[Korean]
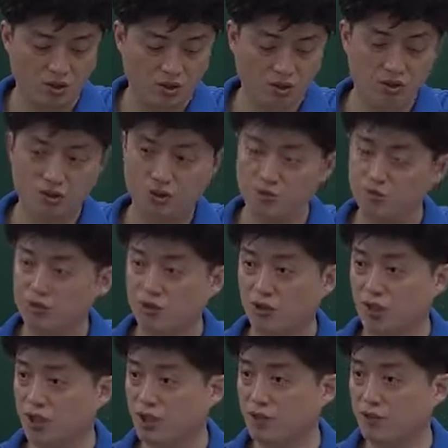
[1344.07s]

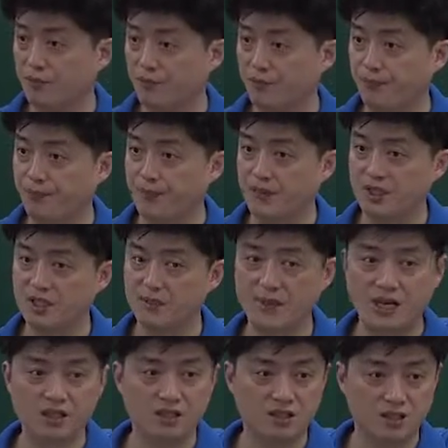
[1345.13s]
2016년에는
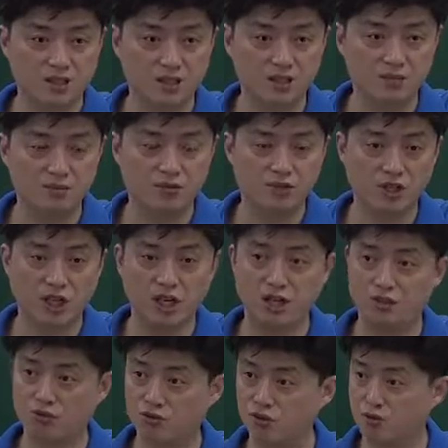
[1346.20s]
지방직 7급
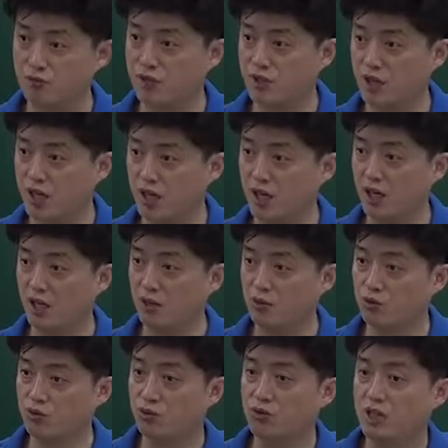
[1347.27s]
문제랑 9급 문제랑에
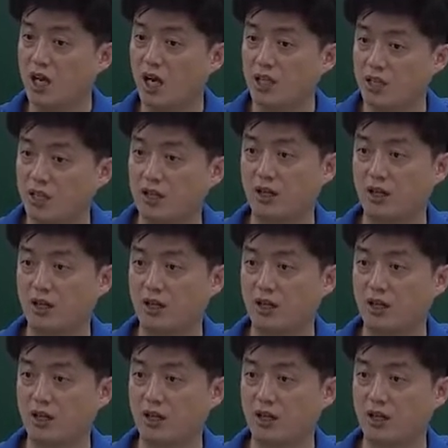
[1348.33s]
둘 다 이게